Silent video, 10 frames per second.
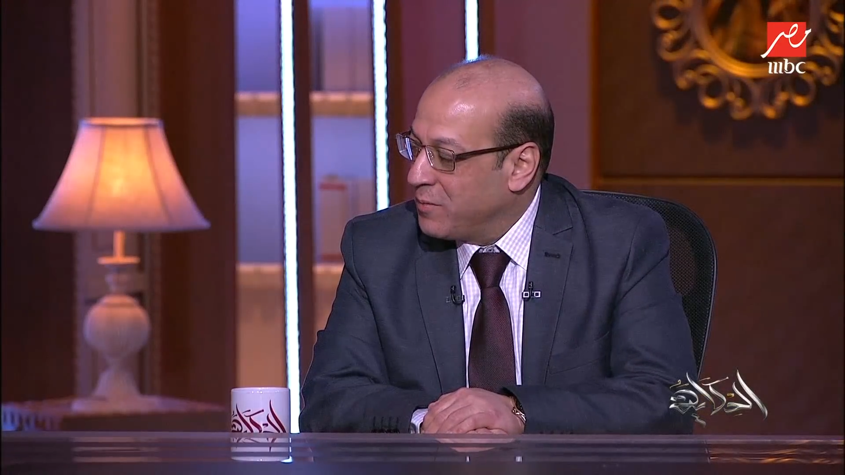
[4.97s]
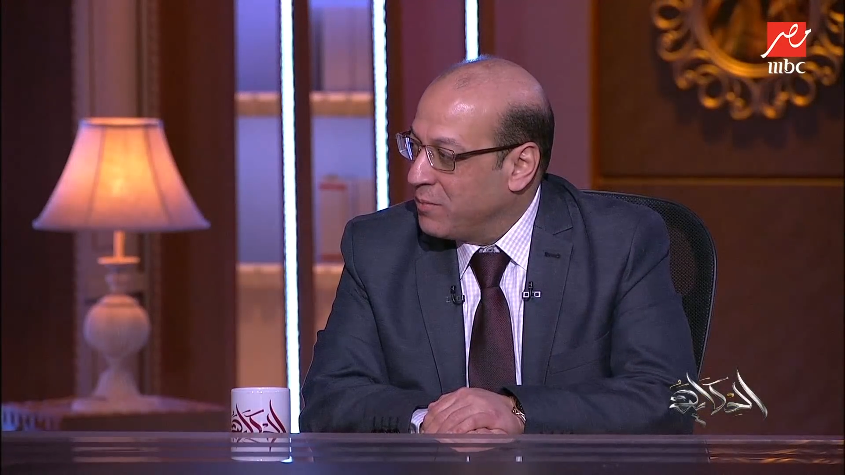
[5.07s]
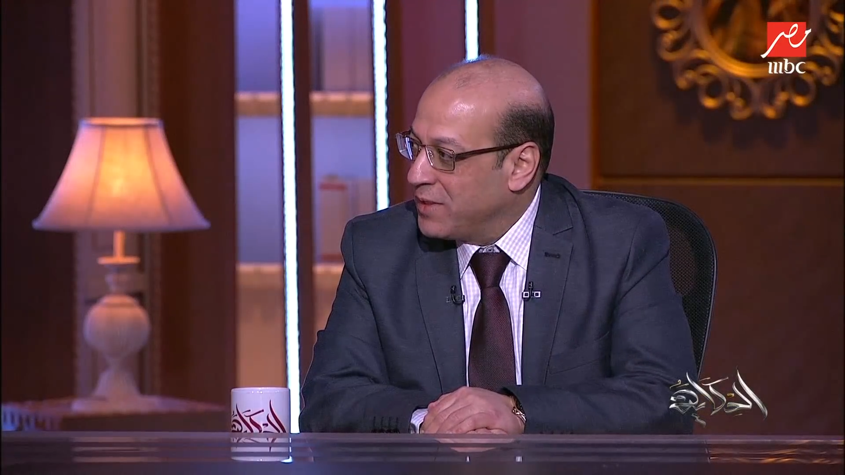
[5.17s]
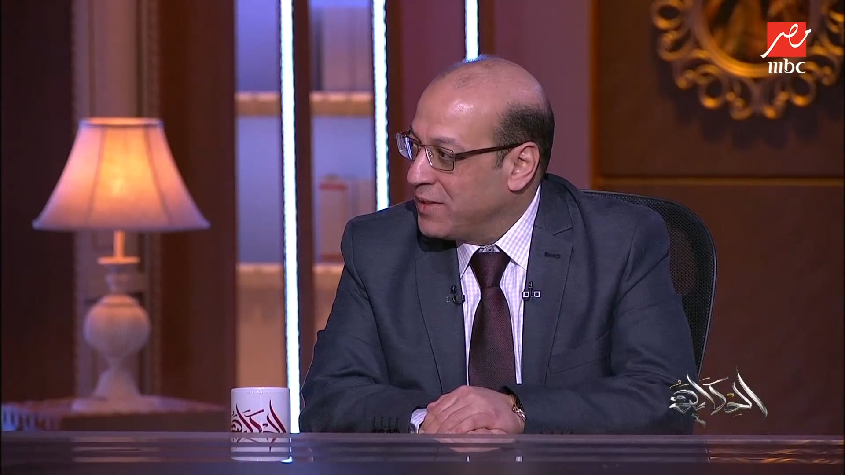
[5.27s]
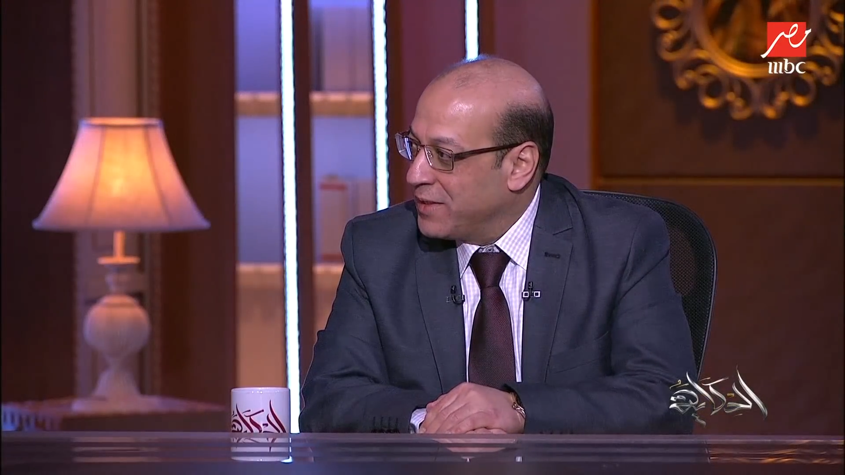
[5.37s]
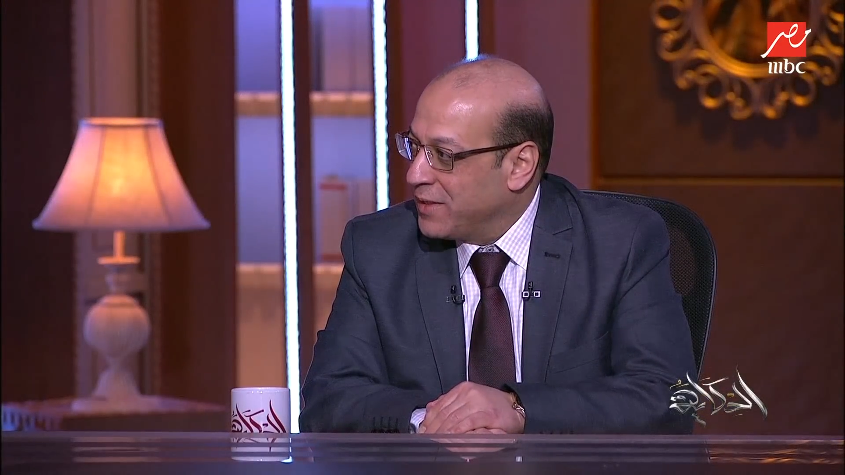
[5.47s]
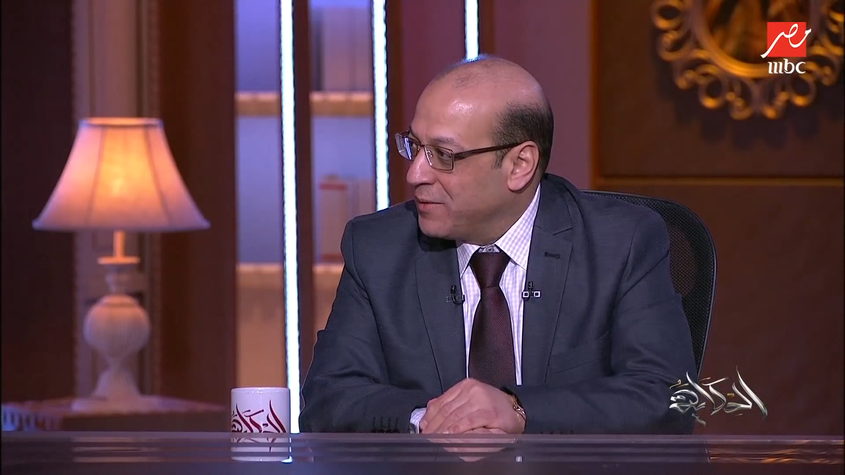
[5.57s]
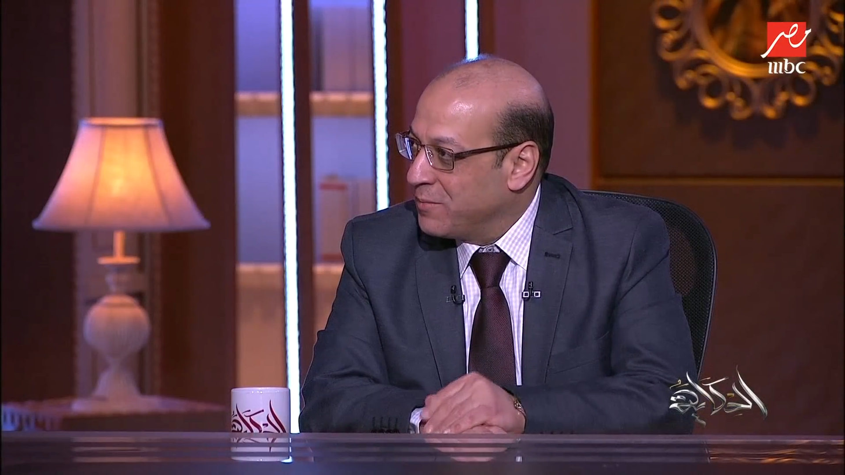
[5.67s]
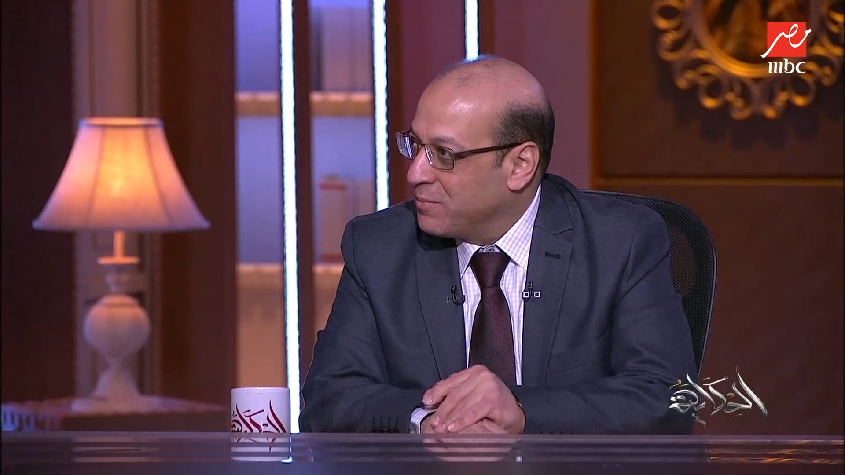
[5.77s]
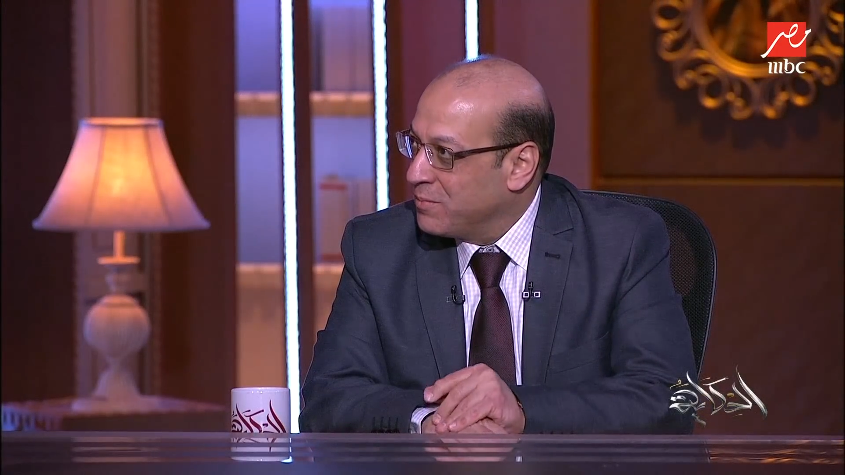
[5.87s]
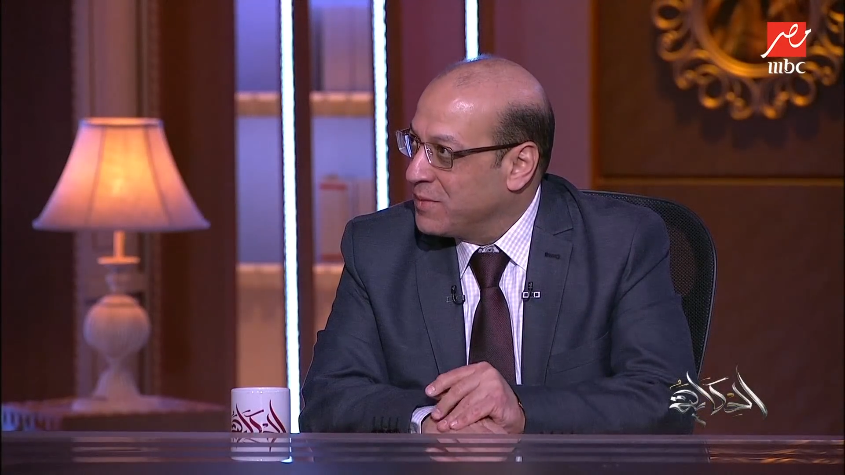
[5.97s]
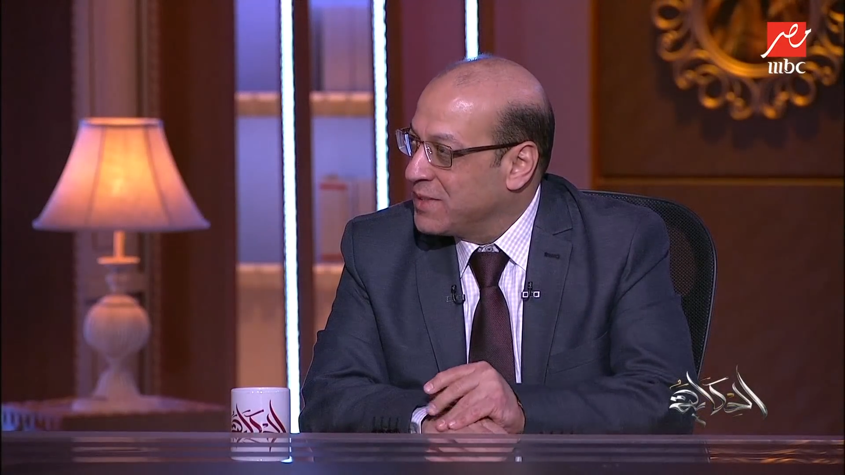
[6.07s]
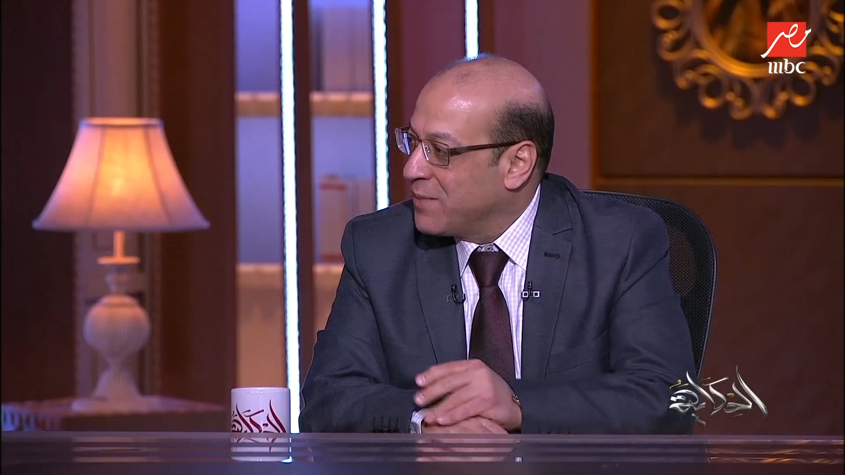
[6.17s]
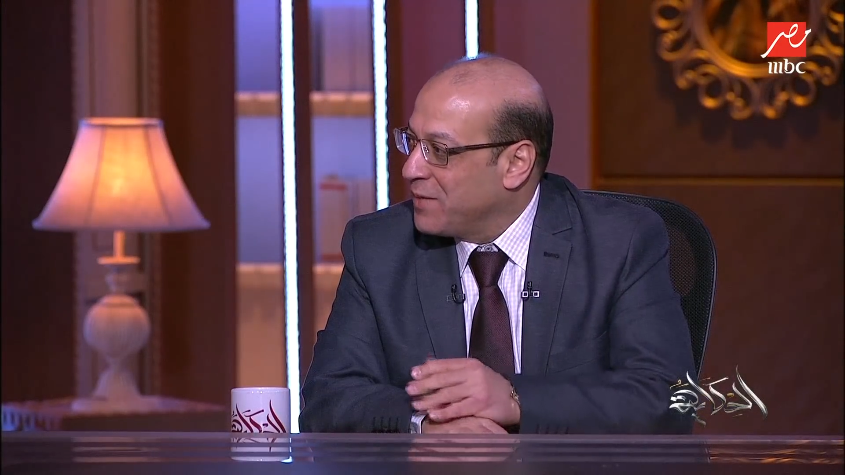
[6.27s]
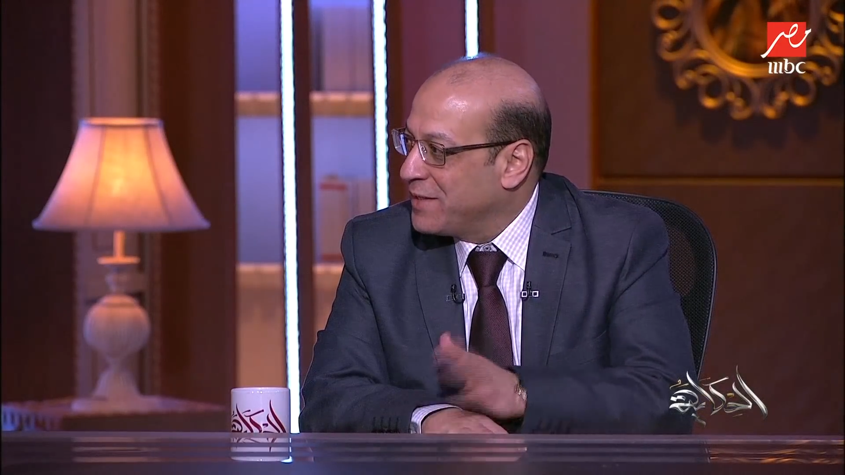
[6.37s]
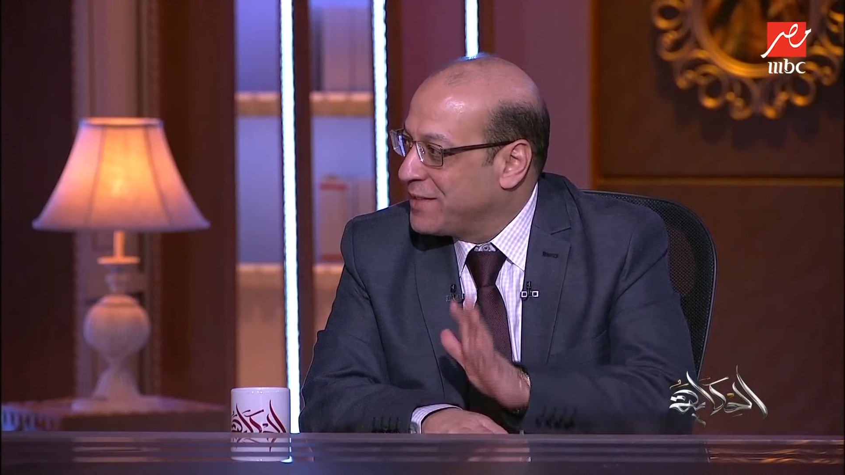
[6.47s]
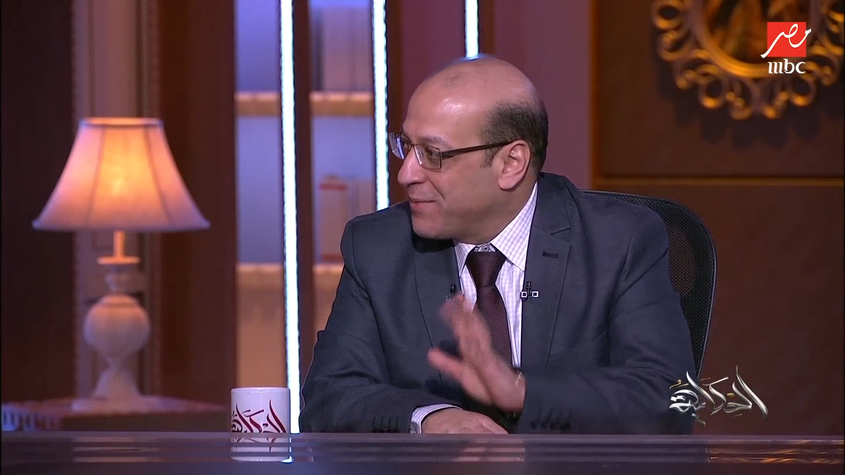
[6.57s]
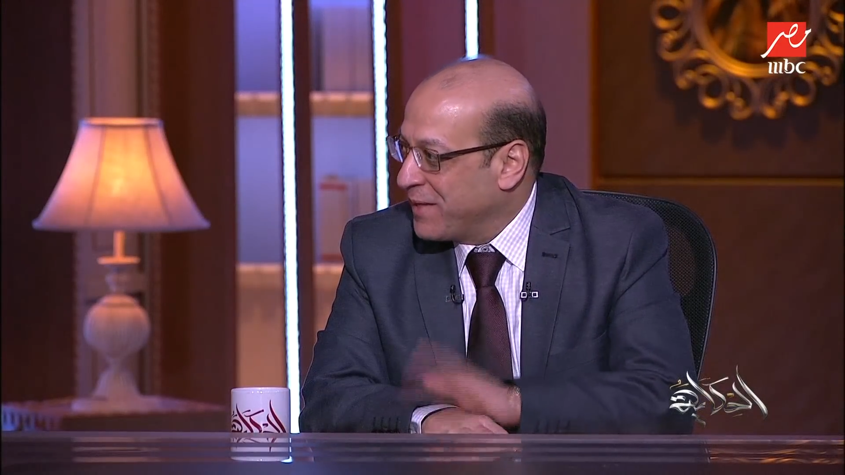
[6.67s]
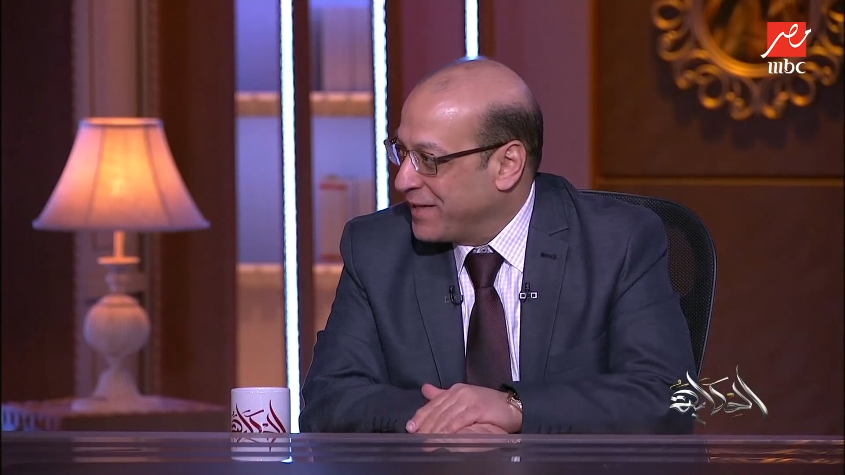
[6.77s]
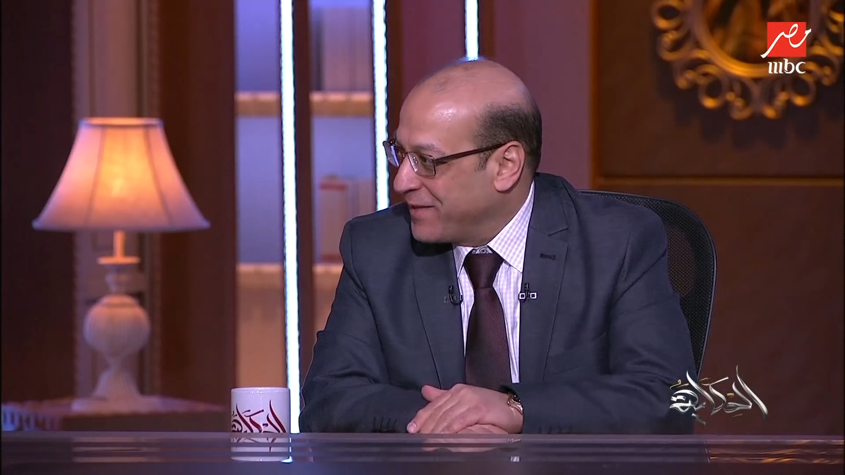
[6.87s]
من من زمن
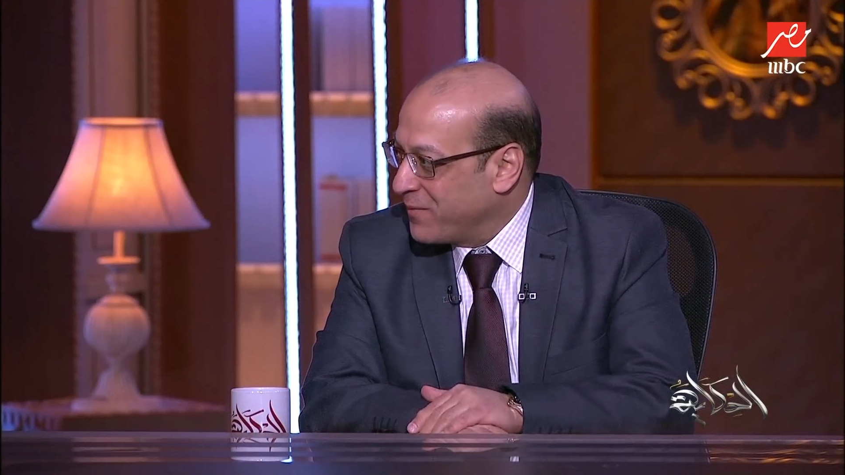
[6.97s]
الزمن